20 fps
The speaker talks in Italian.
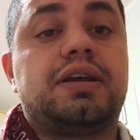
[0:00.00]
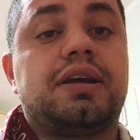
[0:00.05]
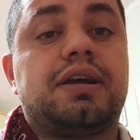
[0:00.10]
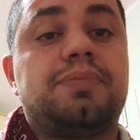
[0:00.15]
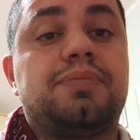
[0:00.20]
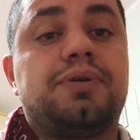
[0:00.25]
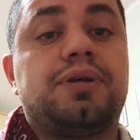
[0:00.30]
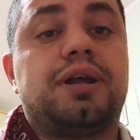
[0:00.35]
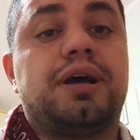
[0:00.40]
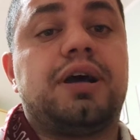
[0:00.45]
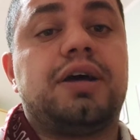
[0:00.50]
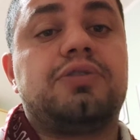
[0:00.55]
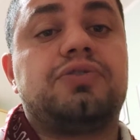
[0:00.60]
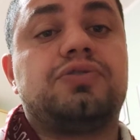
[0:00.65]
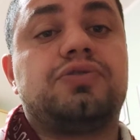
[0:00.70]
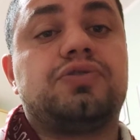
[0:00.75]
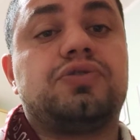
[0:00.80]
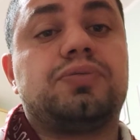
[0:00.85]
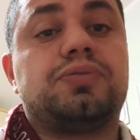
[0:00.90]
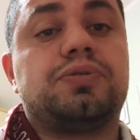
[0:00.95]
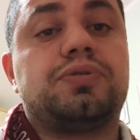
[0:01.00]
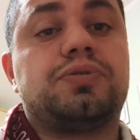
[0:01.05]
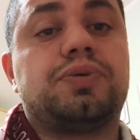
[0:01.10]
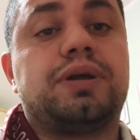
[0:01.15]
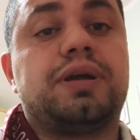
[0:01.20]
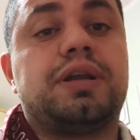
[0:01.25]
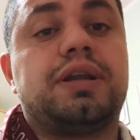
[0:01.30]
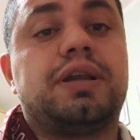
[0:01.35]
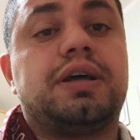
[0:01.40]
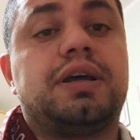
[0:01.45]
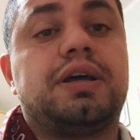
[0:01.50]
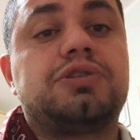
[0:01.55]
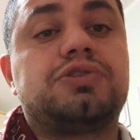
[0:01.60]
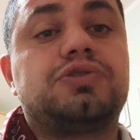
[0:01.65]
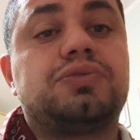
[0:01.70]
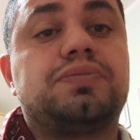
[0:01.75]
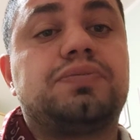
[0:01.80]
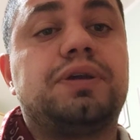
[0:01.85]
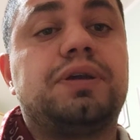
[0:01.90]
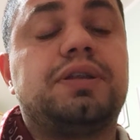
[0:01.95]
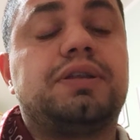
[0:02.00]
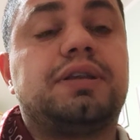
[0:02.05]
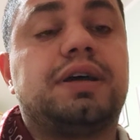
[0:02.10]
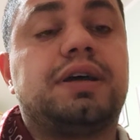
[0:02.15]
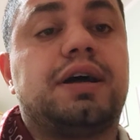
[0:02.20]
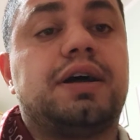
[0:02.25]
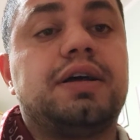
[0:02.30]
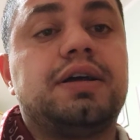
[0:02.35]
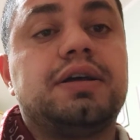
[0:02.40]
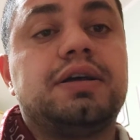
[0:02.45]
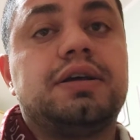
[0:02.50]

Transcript: campionato dopo quella subita